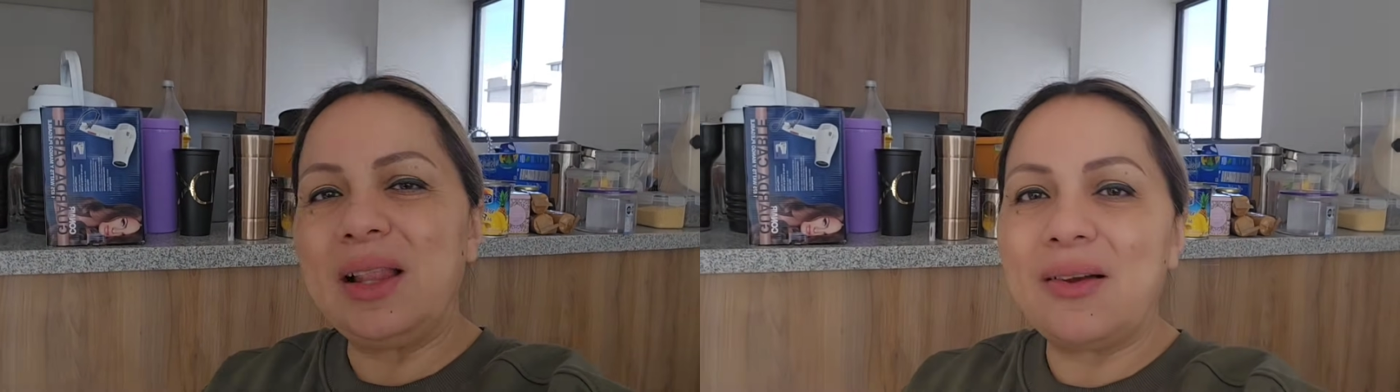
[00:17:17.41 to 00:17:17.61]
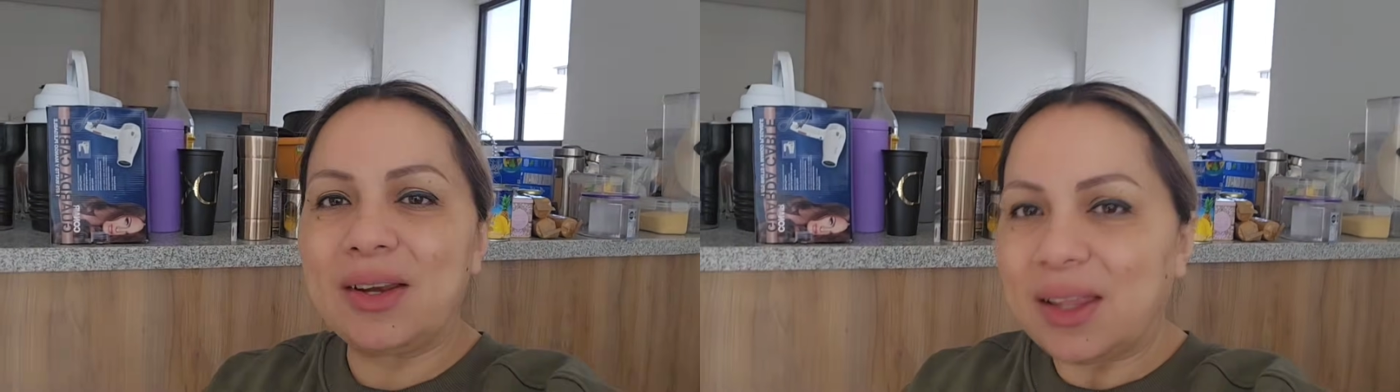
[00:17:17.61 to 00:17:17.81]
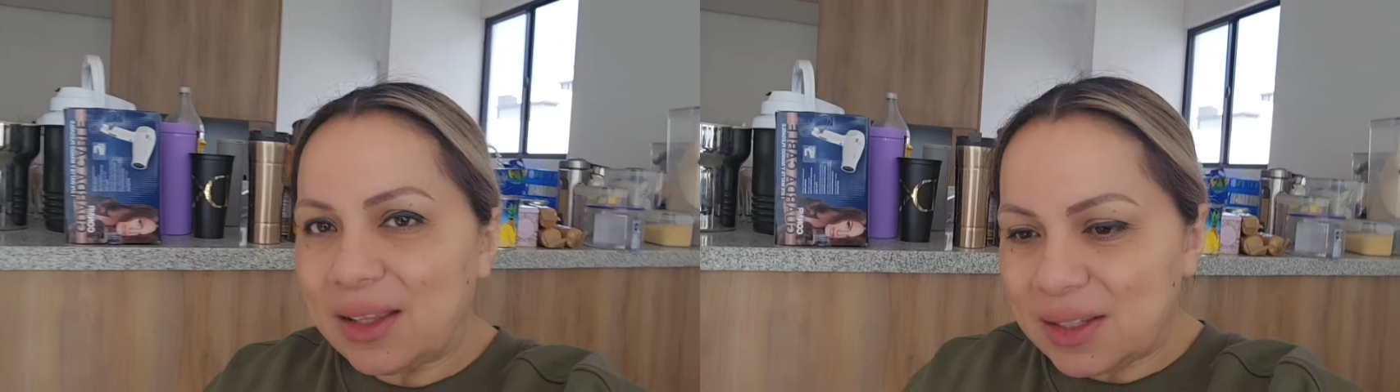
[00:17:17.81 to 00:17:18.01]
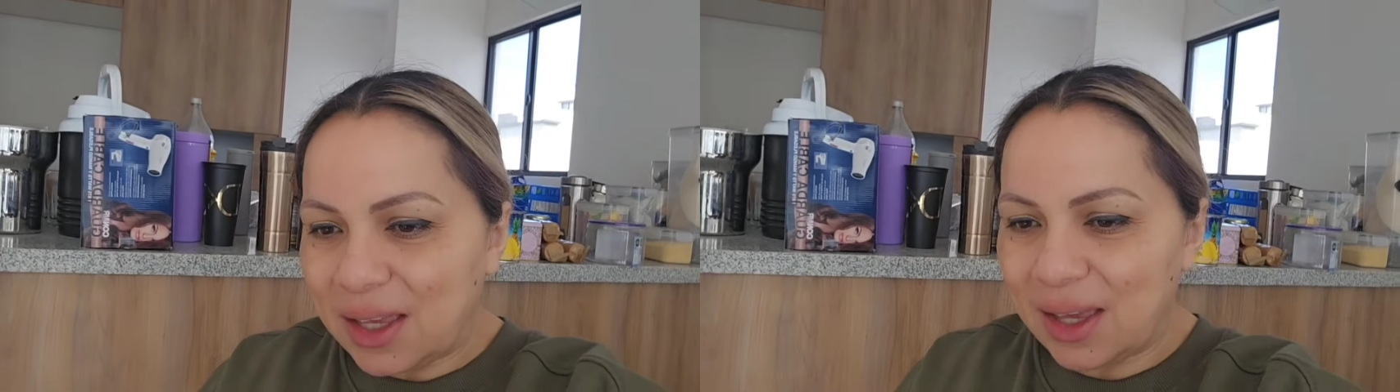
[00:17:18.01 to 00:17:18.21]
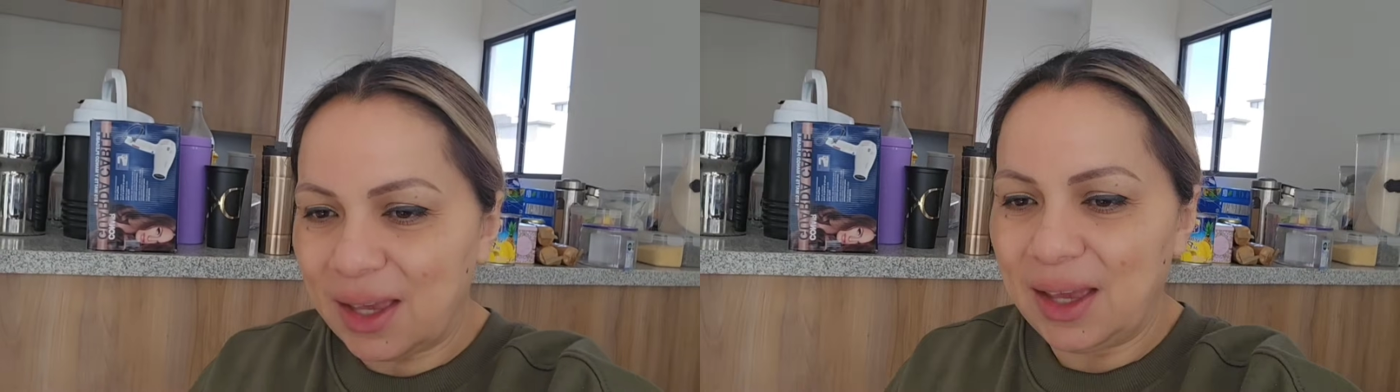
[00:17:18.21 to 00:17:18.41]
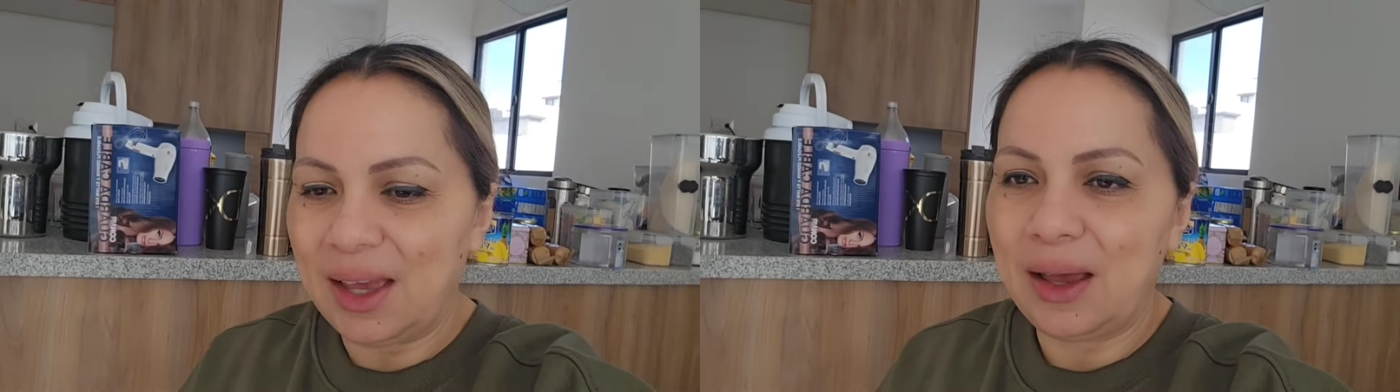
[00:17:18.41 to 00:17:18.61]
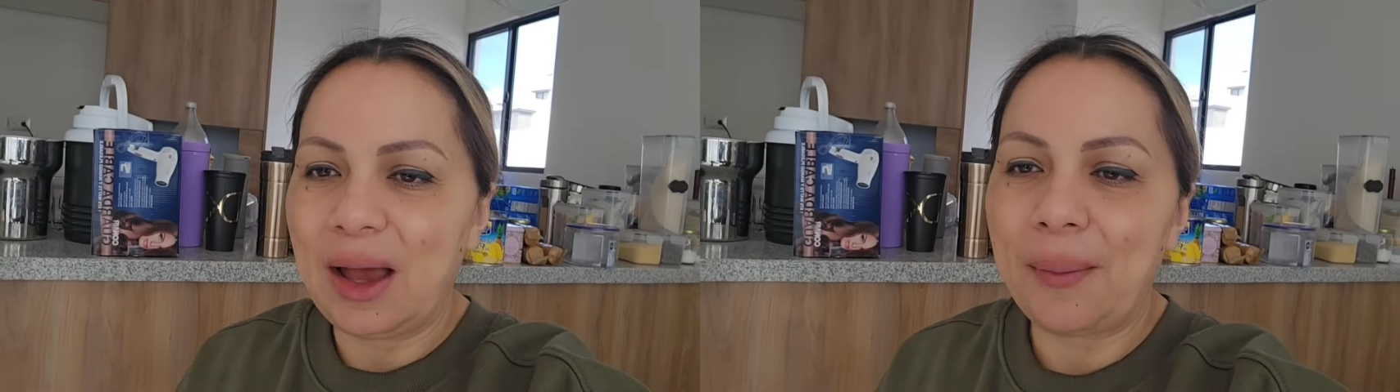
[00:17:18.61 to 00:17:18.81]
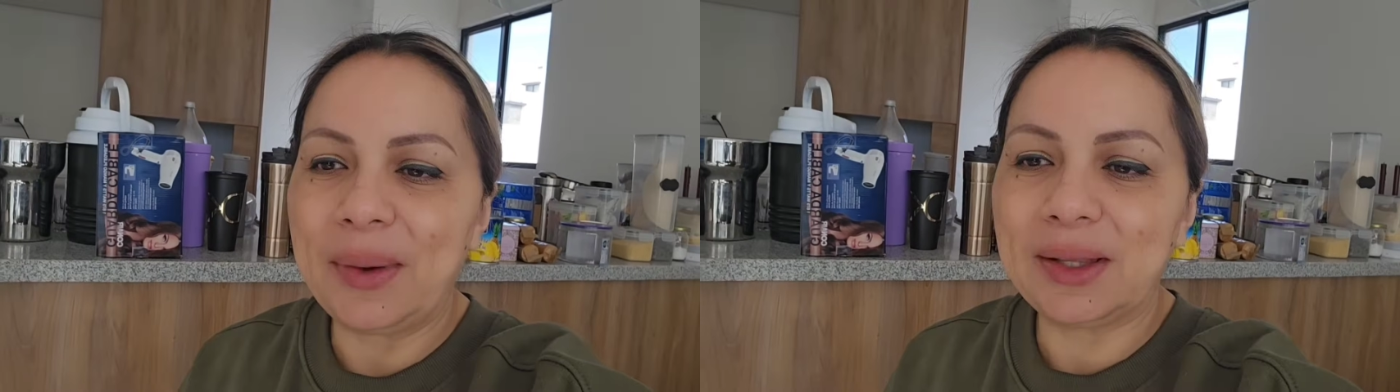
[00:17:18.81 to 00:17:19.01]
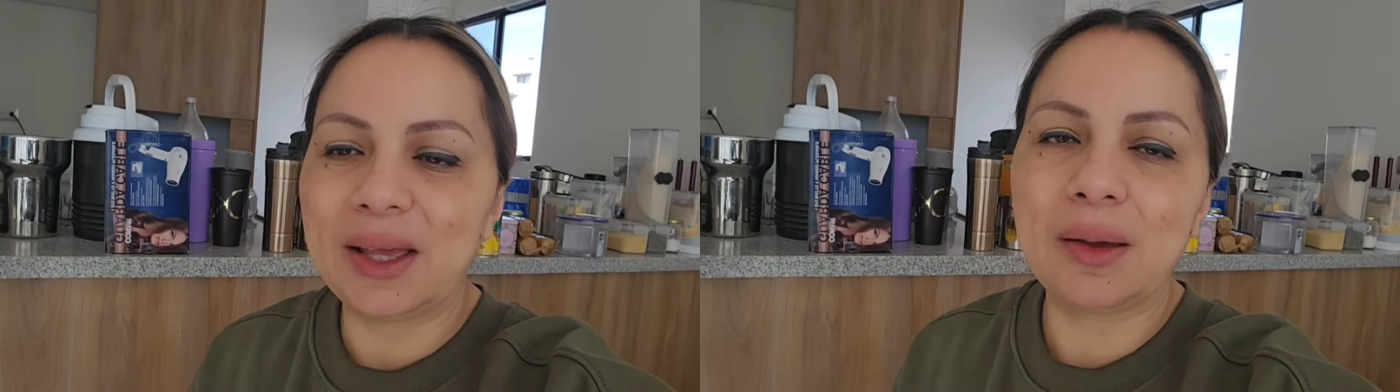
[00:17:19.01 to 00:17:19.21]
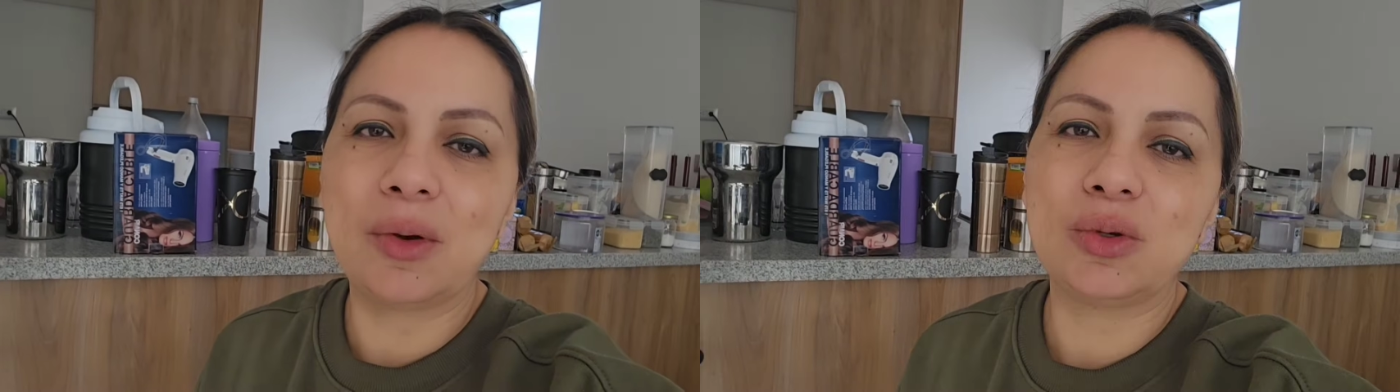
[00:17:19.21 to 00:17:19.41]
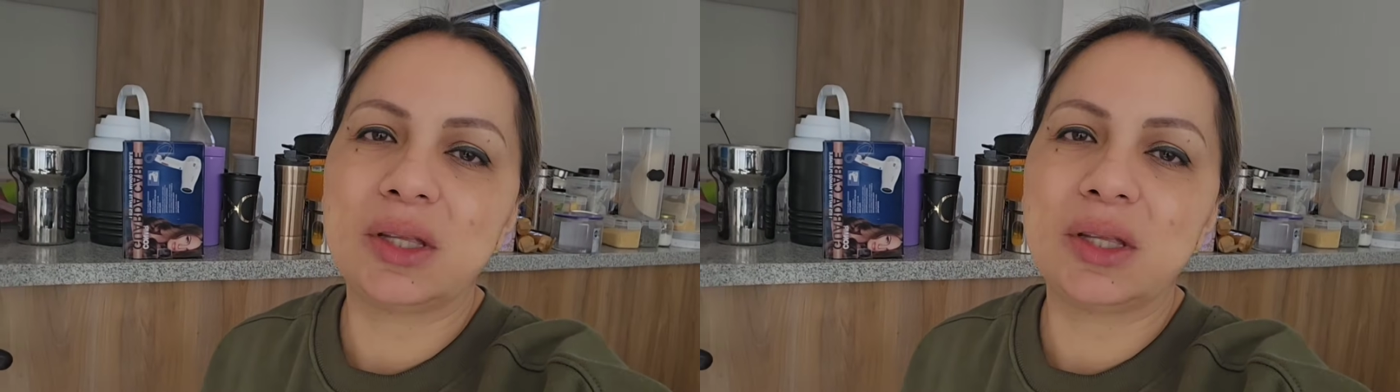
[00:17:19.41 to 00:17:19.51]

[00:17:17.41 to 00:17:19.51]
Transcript: la verdad es que, aparte de que me